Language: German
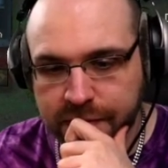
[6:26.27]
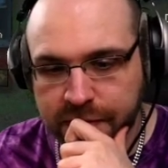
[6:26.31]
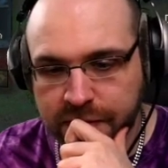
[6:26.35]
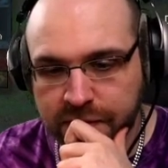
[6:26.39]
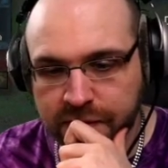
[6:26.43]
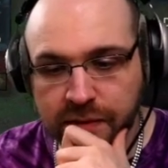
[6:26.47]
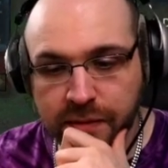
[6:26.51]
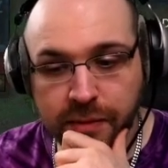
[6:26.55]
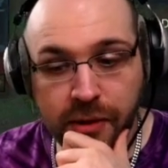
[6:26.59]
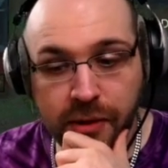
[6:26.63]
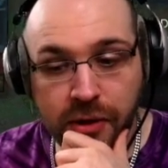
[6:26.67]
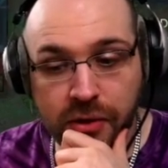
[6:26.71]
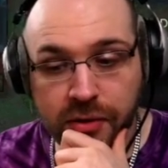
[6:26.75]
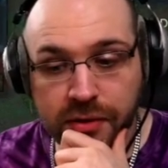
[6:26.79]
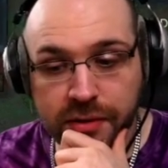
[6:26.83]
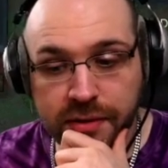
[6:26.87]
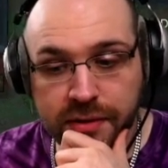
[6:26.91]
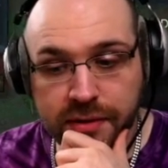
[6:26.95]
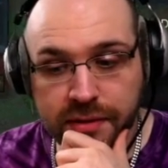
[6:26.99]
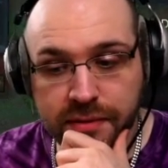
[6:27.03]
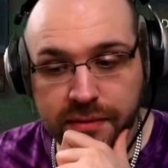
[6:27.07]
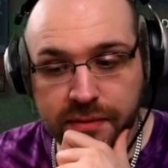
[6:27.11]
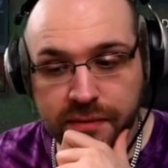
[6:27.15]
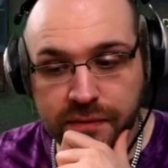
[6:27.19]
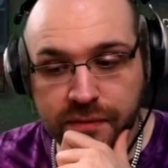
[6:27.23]
Und wir
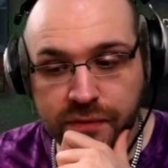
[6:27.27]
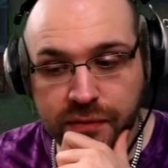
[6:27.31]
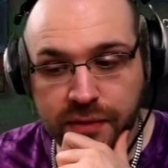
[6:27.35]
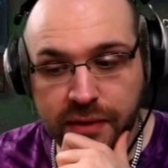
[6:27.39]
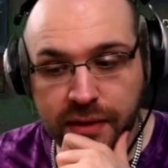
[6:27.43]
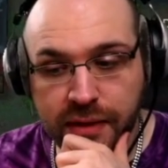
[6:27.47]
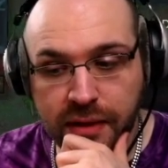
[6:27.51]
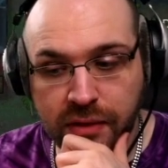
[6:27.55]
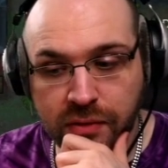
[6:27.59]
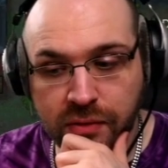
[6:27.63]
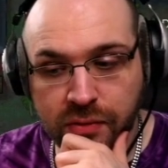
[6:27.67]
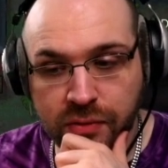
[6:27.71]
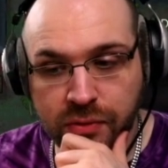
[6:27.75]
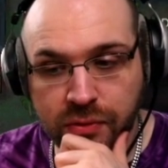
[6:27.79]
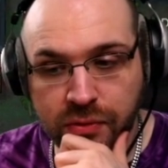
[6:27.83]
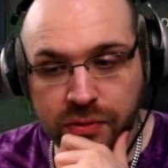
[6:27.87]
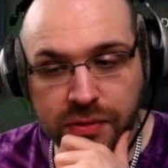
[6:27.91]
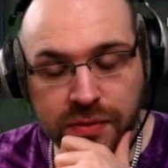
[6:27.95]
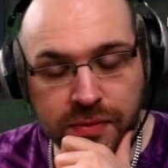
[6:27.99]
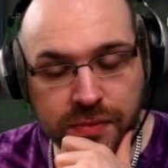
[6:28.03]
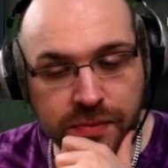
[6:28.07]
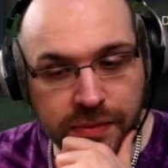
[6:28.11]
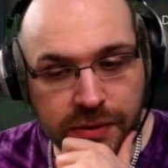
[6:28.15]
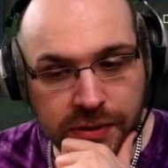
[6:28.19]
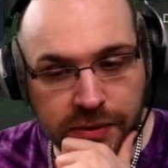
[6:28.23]
brauchen für den
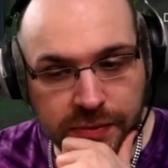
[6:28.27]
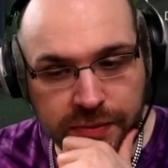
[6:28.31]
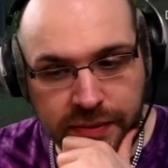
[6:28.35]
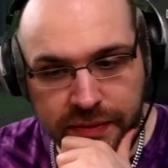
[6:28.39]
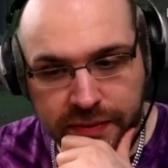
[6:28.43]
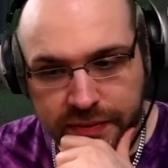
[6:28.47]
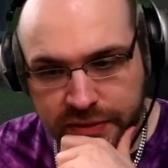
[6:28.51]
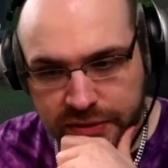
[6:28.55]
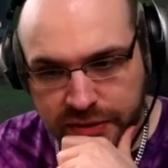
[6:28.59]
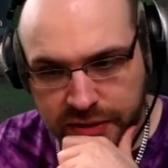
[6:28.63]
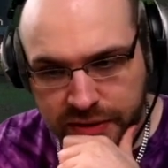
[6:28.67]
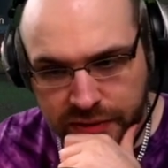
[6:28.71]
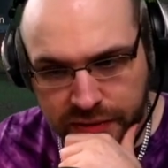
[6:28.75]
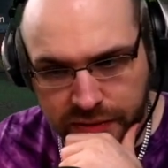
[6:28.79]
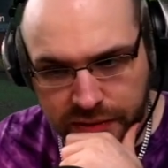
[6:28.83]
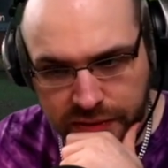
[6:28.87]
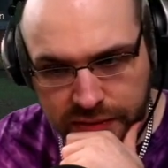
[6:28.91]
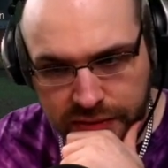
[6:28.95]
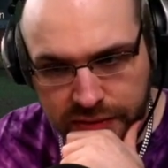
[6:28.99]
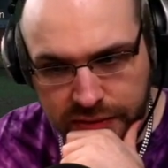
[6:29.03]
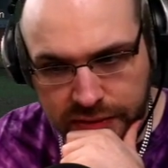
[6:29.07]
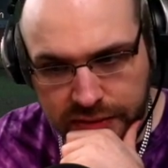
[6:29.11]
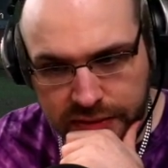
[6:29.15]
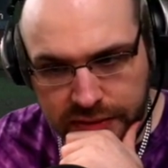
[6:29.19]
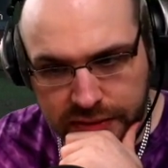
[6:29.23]
Akolyten brauchen wir da wahrscheinlich noch
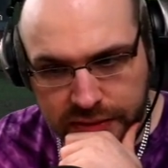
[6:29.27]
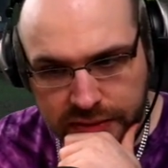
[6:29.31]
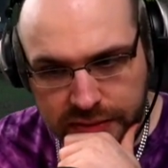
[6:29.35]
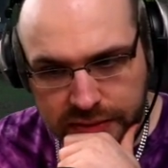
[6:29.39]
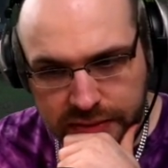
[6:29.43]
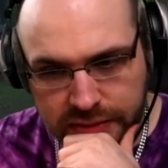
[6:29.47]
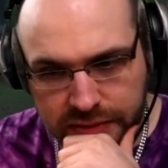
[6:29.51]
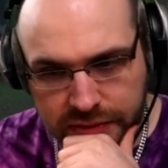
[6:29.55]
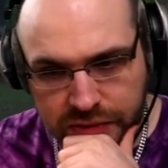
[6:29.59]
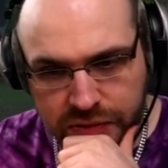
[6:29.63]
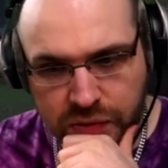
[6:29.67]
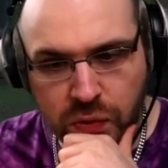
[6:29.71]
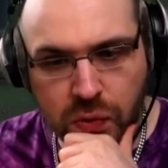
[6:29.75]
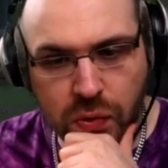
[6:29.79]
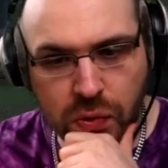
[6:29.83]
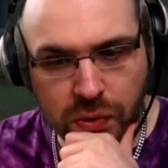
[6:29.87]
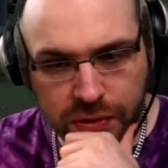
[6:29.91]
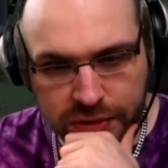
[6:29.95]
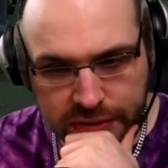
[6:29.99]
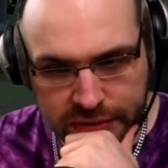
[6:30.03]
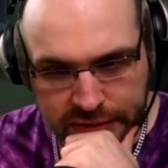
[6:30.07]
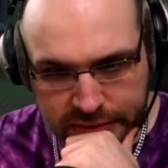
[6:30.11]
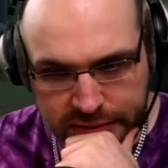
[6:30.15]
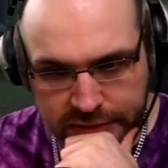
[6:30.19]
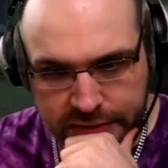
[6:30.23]
einen
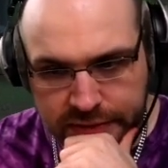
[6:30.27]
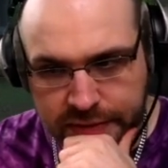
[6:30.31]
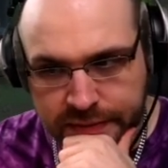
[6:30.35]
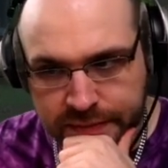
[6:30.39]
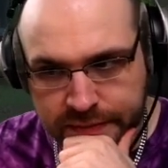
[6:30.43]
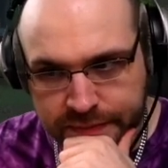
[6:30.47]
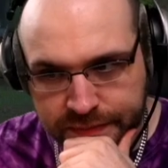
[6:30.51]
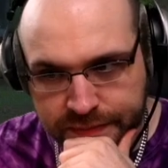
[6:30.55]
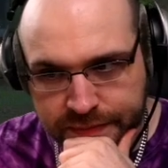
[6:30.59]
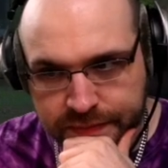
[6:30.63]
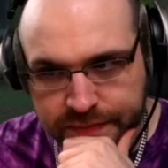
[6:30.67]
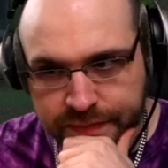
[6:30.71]
Thron, ja.